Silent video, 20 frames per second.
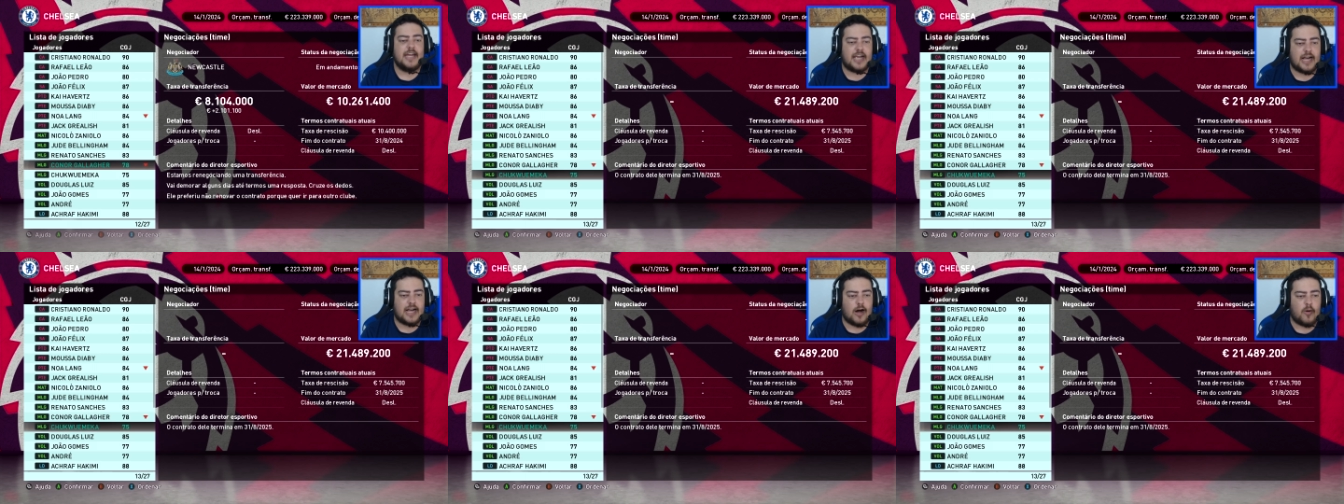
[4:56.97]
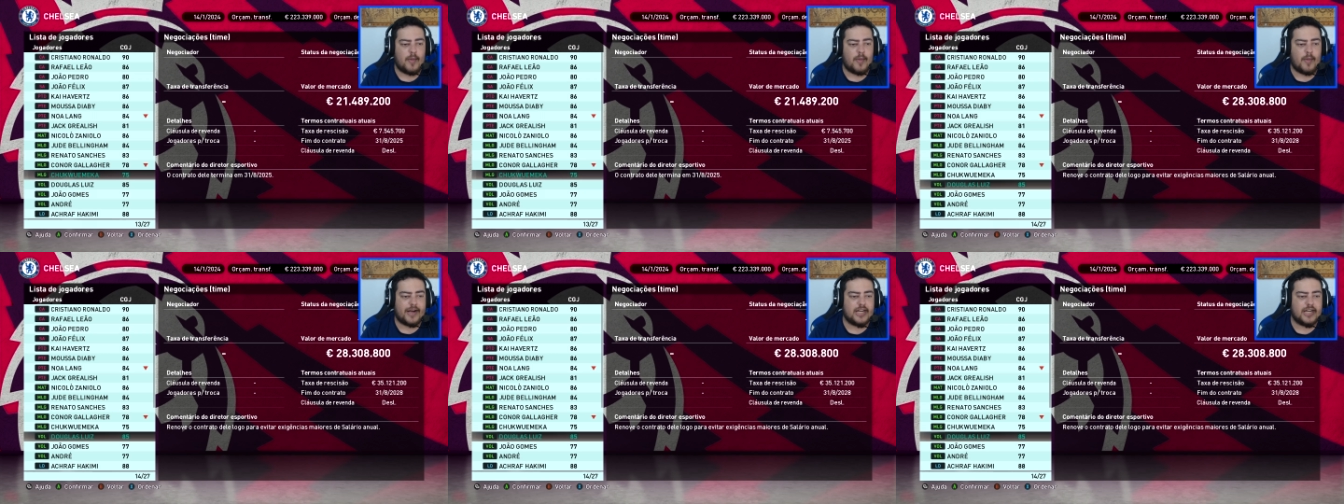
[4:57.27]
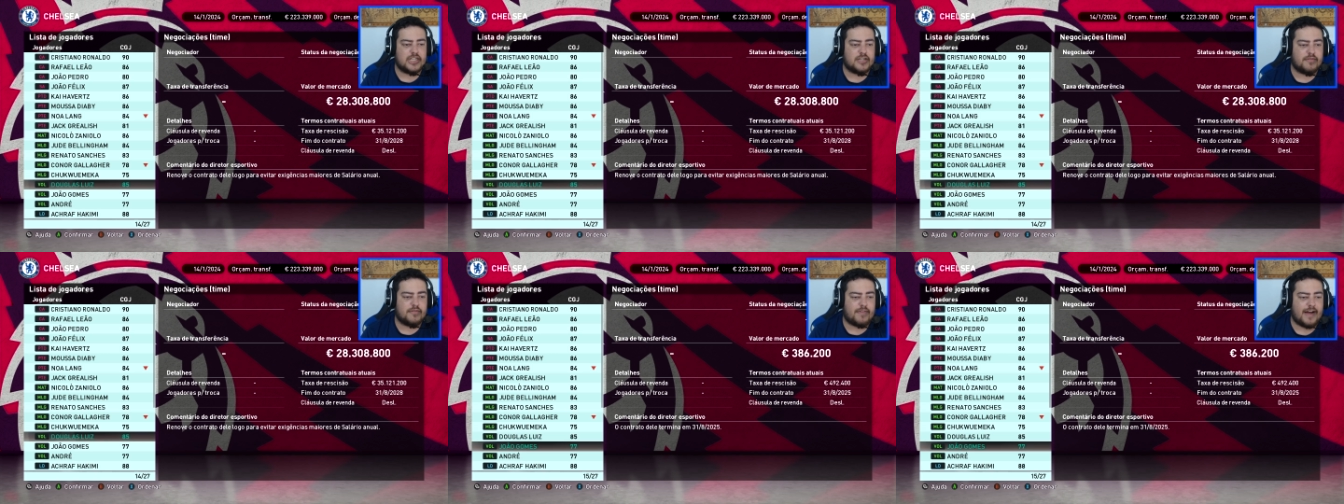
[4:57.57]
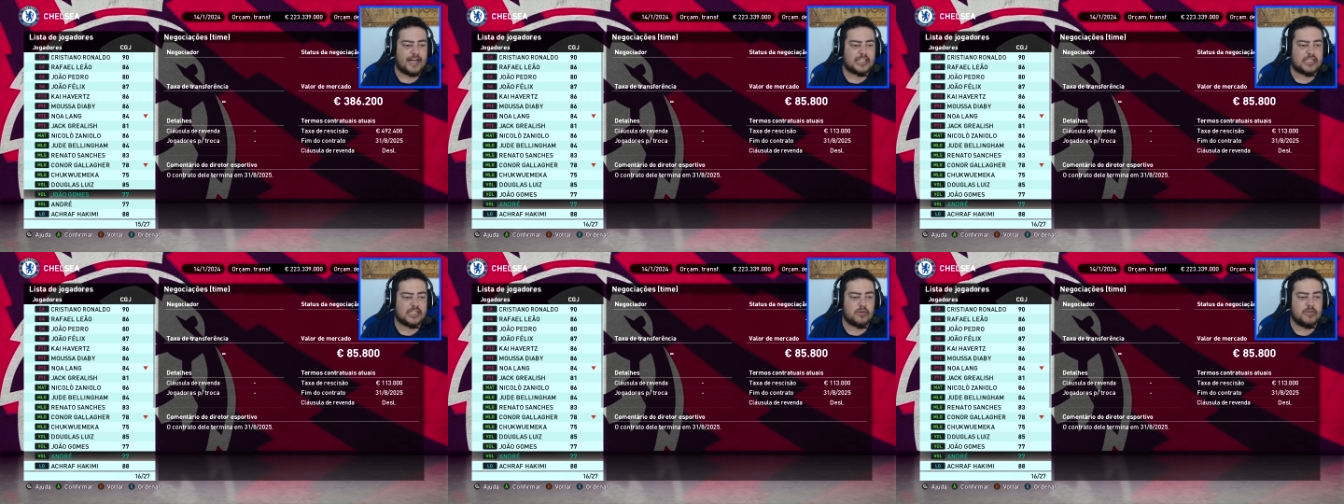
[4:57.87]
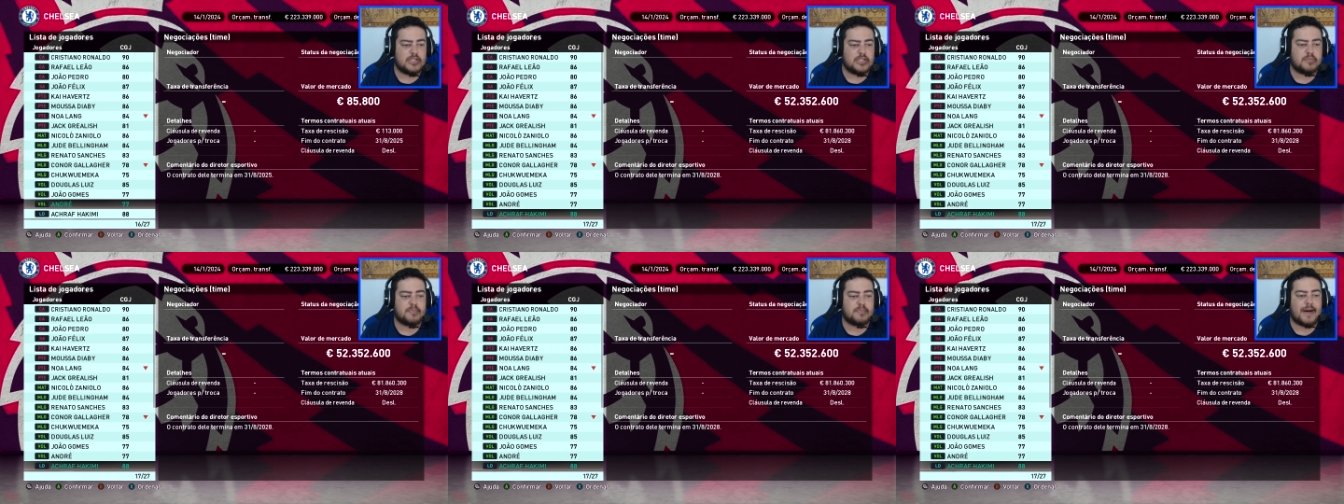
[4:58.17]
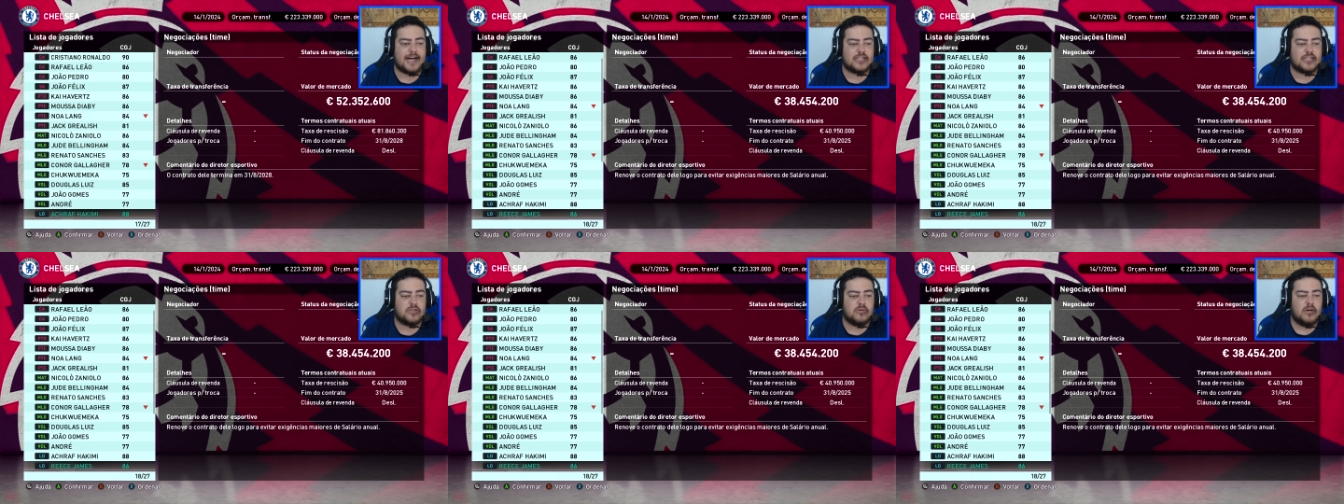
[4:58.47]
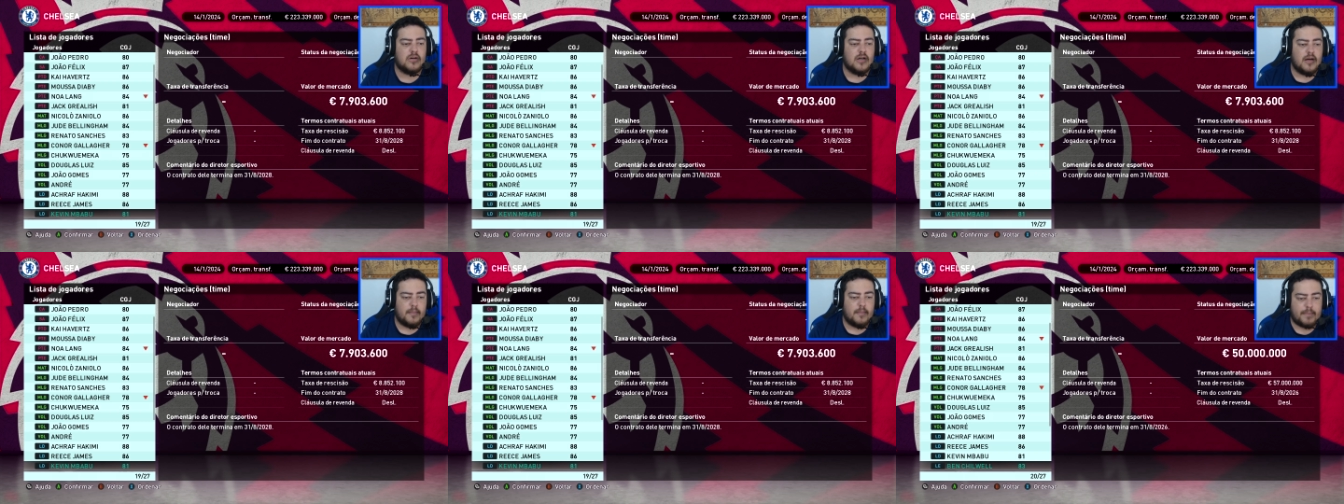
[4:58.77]
E calma que a gente vai achar um
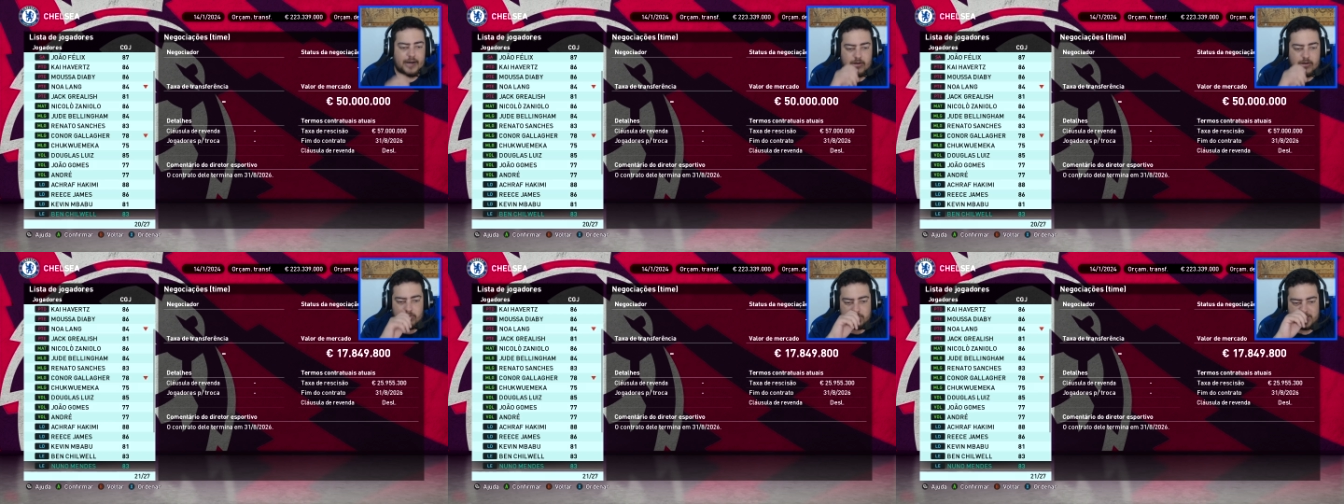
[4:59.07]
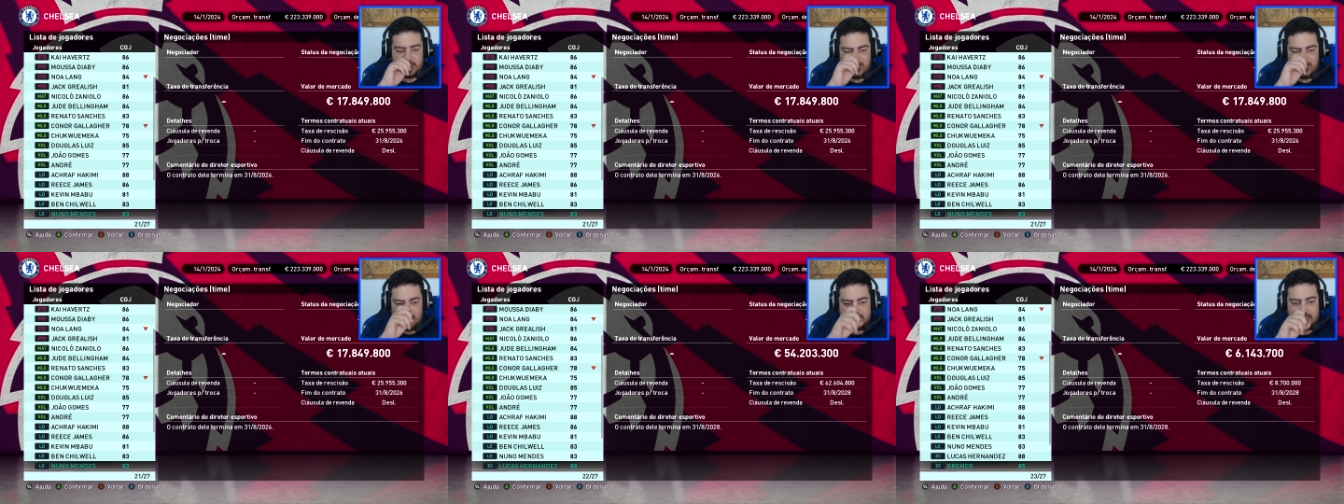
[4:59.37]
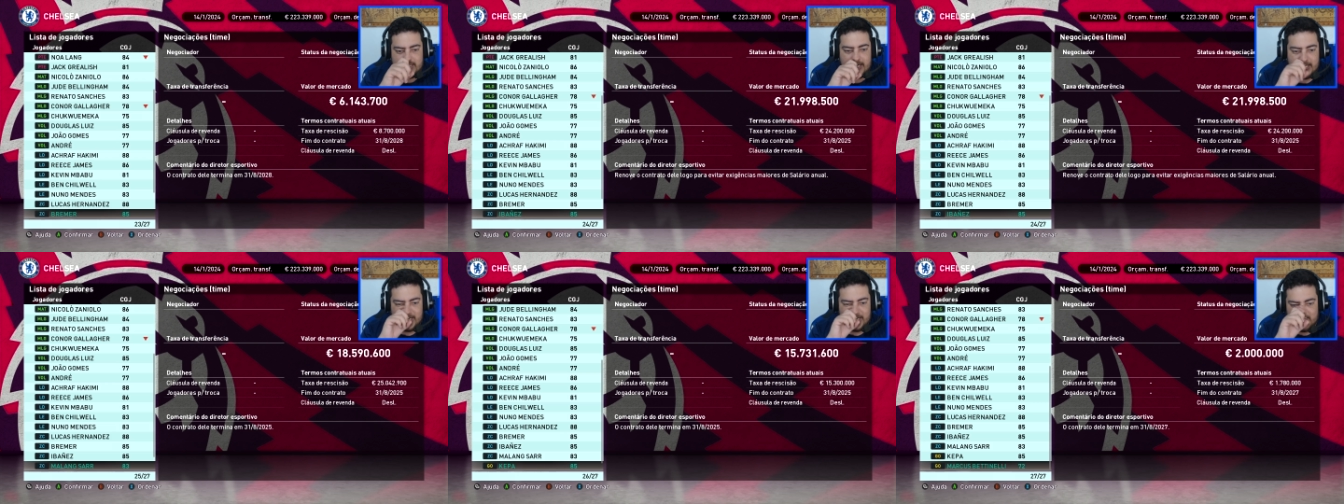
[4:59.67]
espaço para conseguir essa